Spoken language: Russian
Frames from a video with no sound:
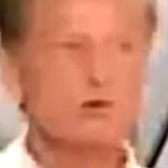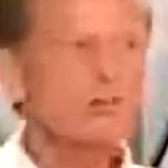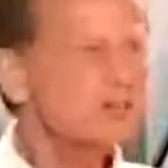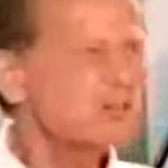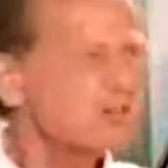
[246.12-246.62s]

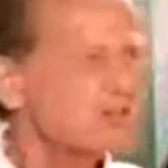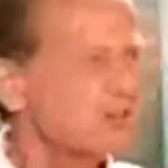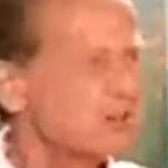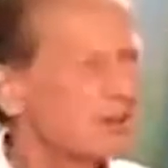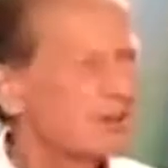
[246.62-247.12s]
че-че.
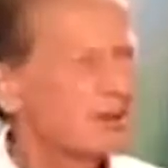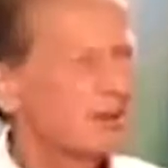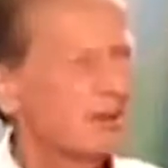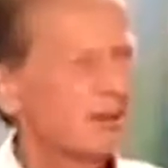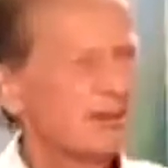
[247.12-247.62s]

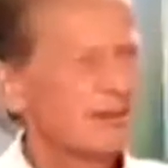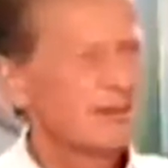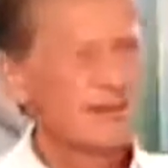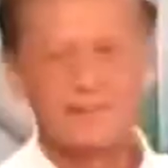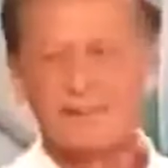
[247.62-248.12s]

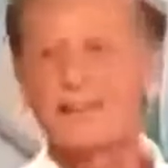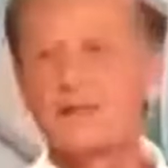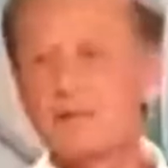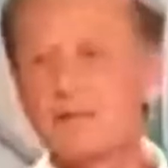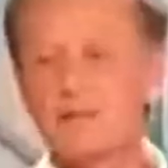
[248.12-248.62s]

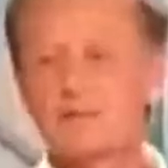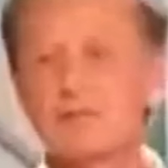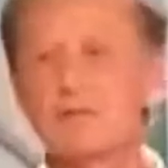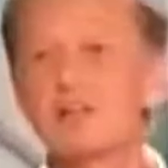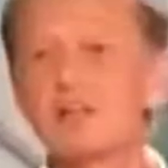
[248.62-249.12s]
Она мне
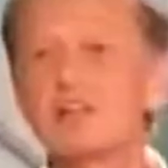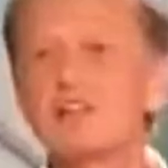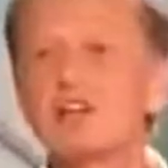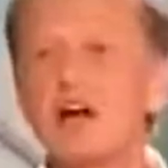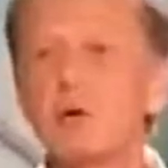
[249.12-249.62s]
расшифровывает, когда
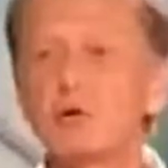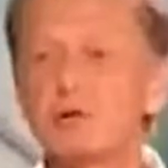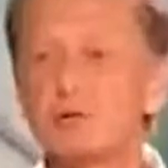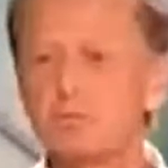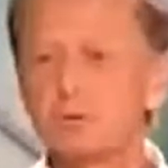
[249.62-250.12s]

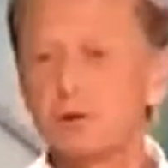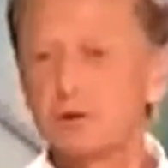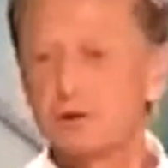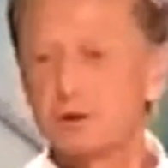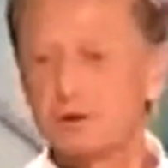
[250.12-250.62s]
чекаутиться
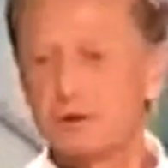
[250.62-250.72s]
будете?